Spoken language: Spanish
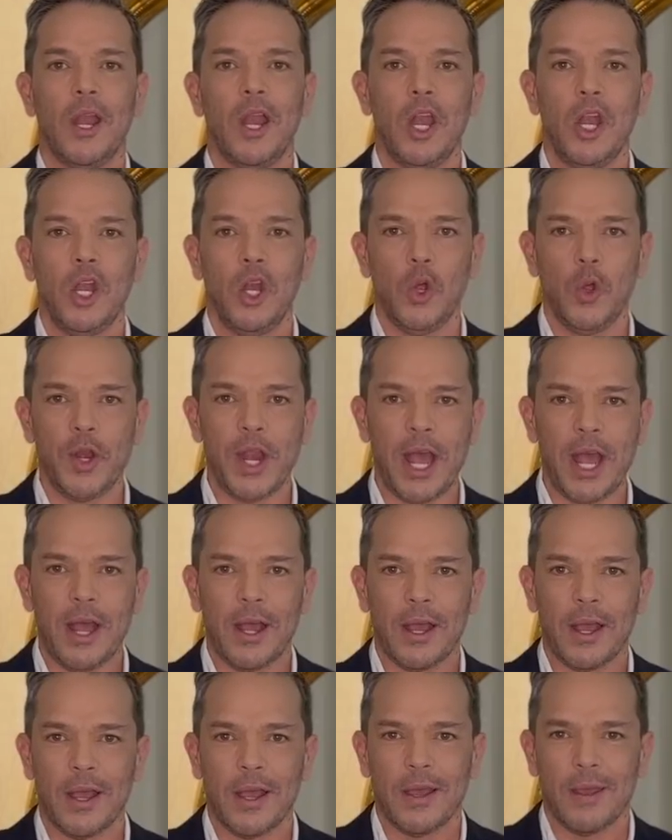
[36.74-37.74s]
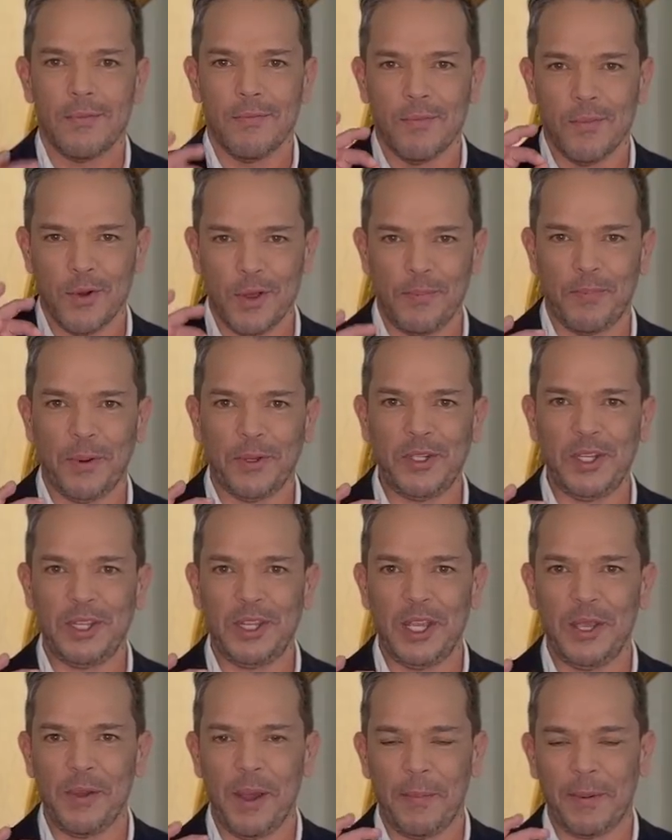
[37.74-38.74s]
Luna muy
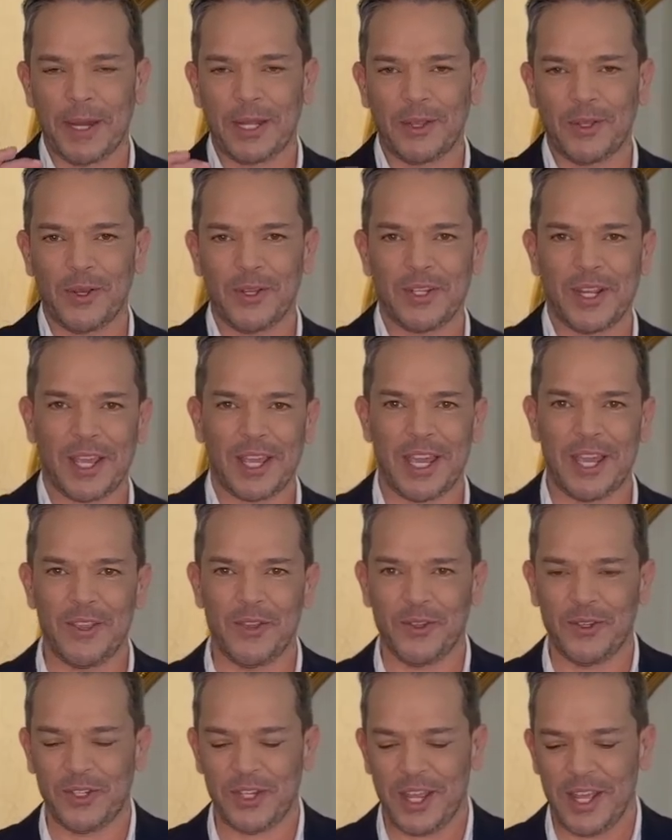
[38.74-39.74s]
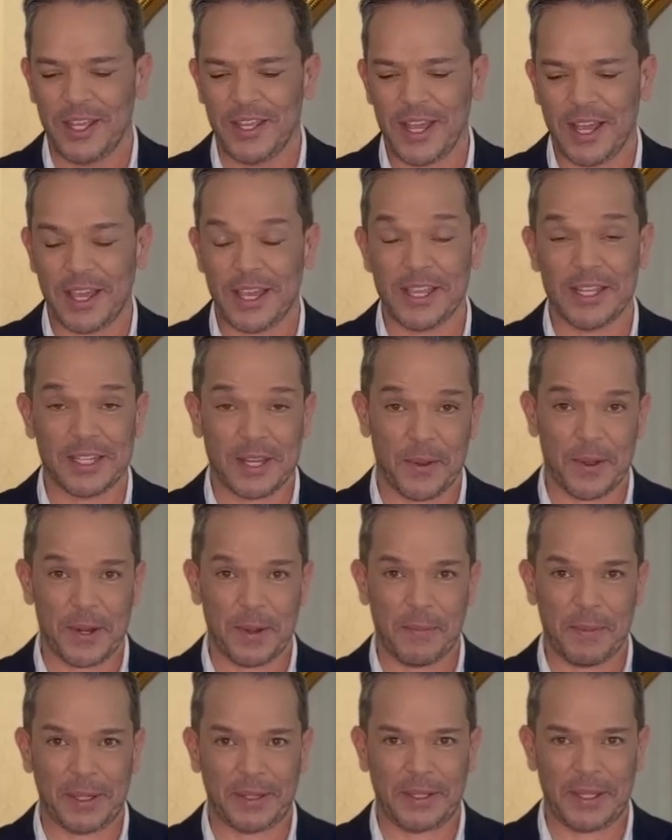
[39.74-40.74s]
positiva para todos aquellos y aquellas que van a
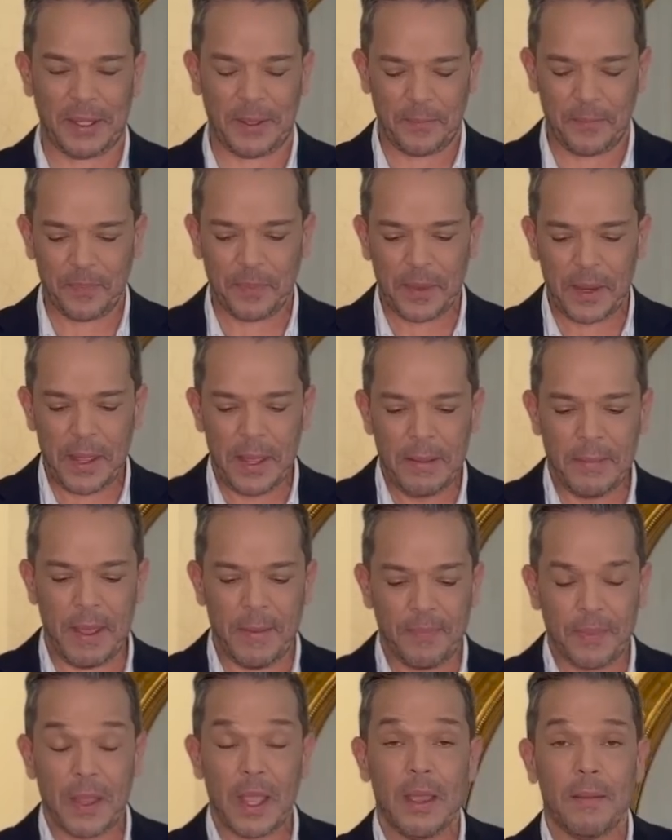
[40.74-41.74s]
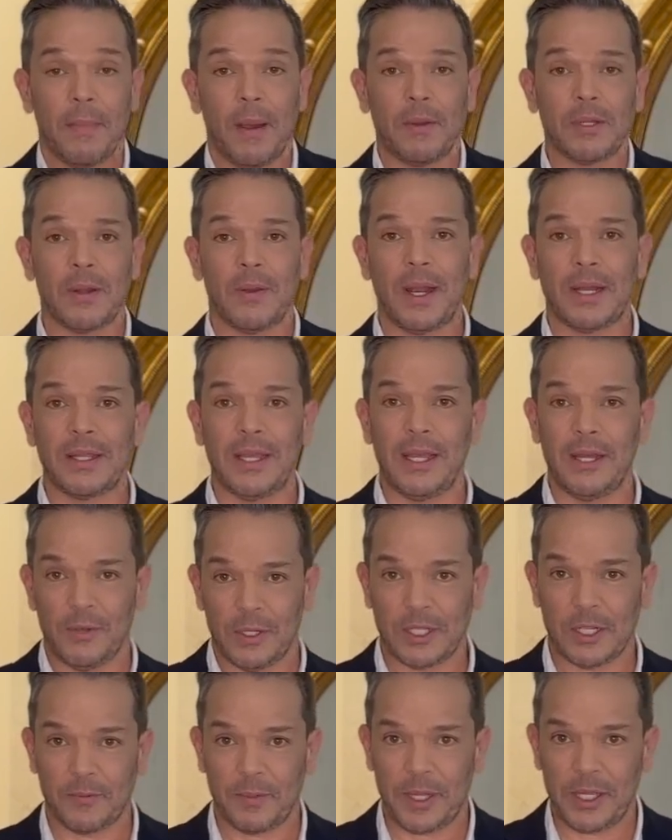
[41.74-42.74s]
invertir. Bien, vamos a hablar de
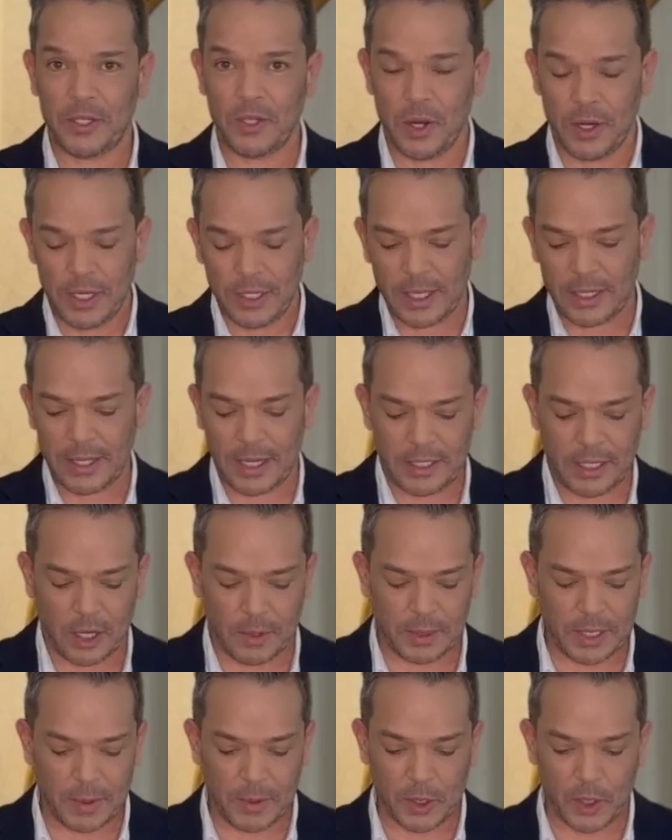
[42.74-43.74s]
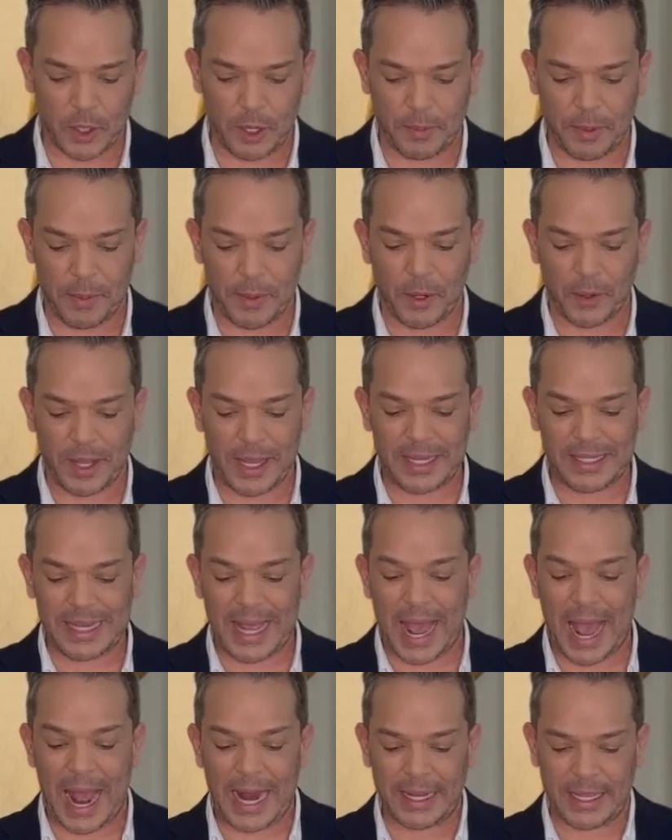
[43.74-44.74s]
nuestras predicciones. ¿Qué tal si comenzamos con el primero que es
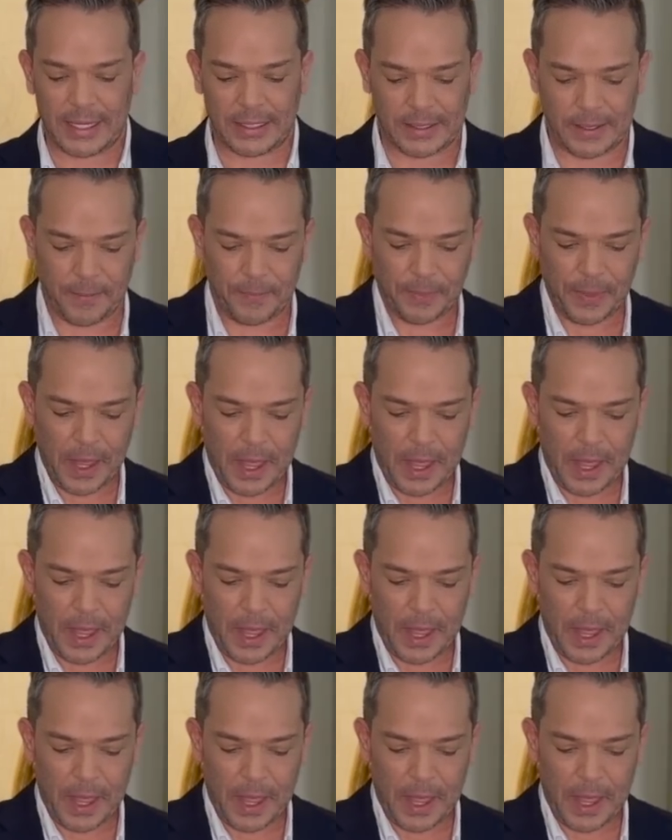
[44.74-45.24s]
Aries?